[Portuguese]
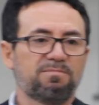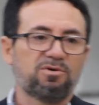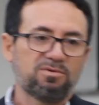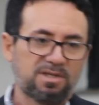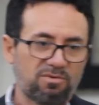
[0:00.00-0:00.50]

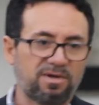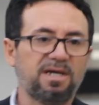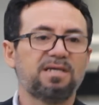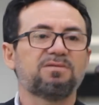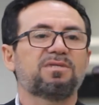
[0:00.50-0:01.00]
por não ter um
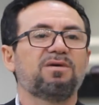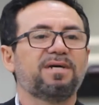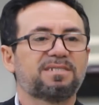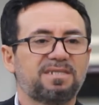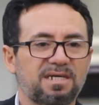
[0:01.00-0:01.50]
rei, ele não tem um
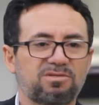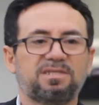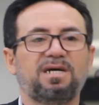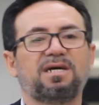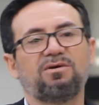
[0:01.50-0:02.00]
exército, não
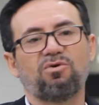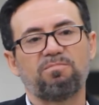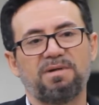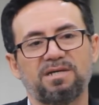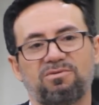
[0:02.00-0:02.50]
tem aquele
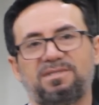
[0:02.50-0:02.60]
comando,